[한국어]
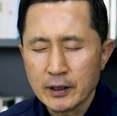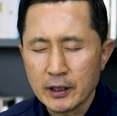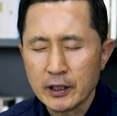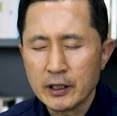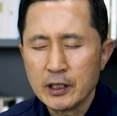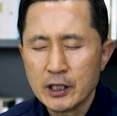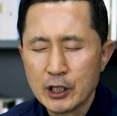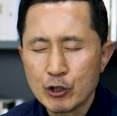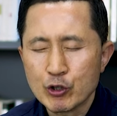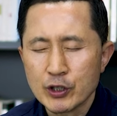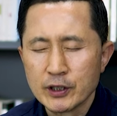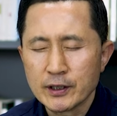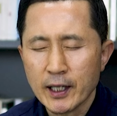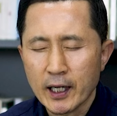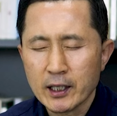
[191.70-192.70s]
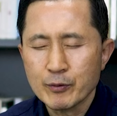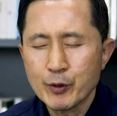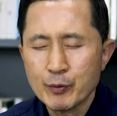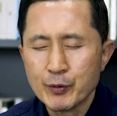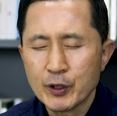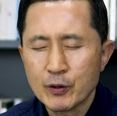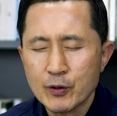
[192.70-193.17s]
일을 이루시는
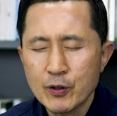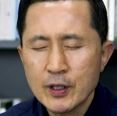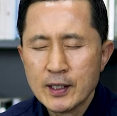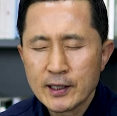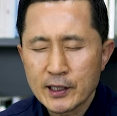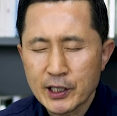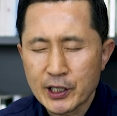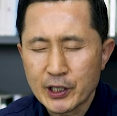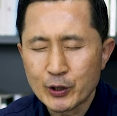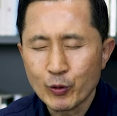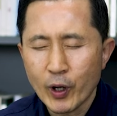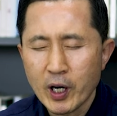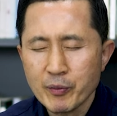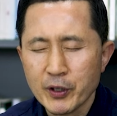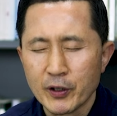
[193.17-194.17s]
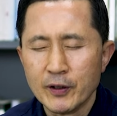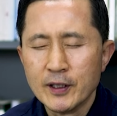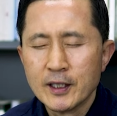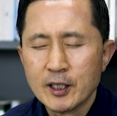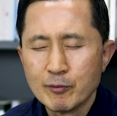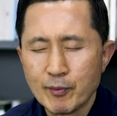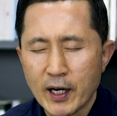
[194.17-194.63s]
하나님을 믿고 기도하며
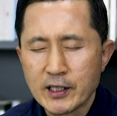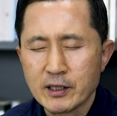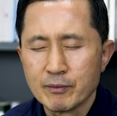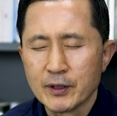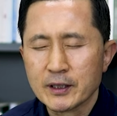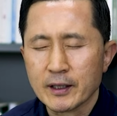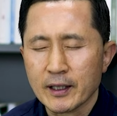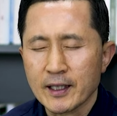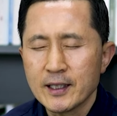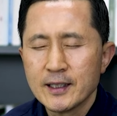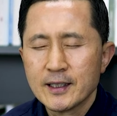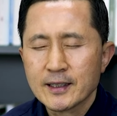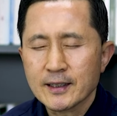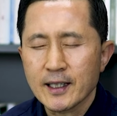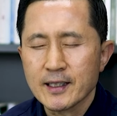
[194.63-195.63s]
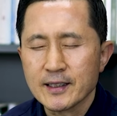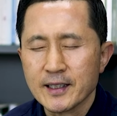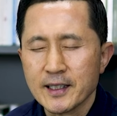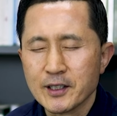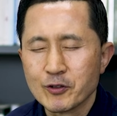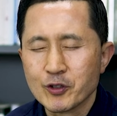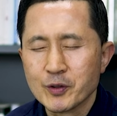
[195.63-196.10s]
말씀을 따라
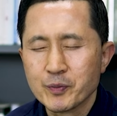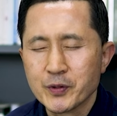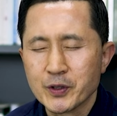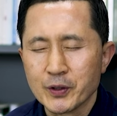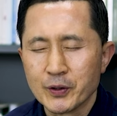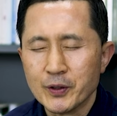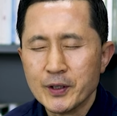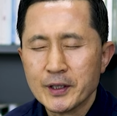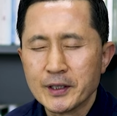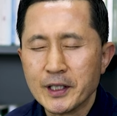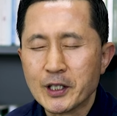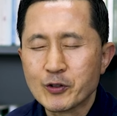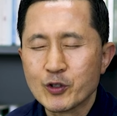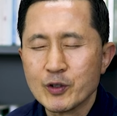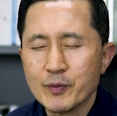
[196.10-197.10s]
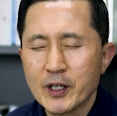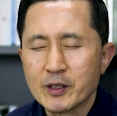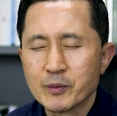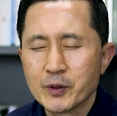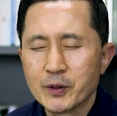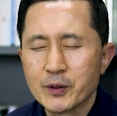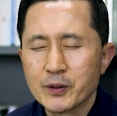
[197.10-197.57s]
살게 해 주십시오. 예수님의
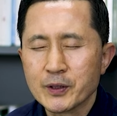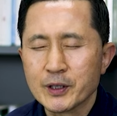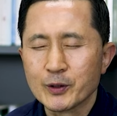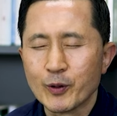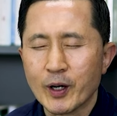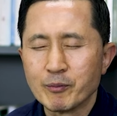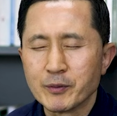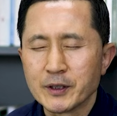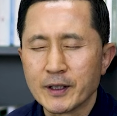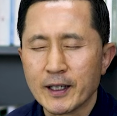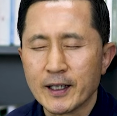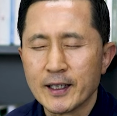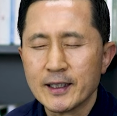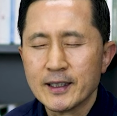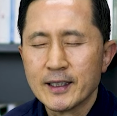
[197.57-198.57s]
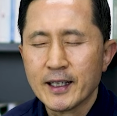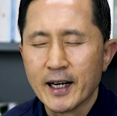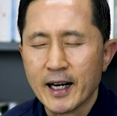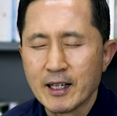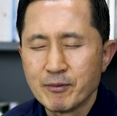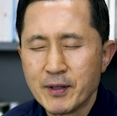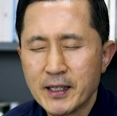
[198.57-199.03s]
이름으로 기도합니다.
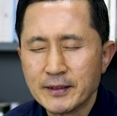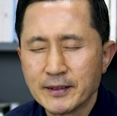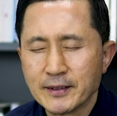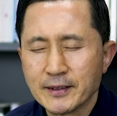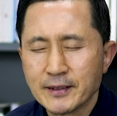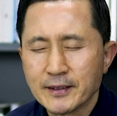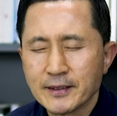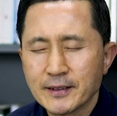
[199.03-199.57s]
아멘.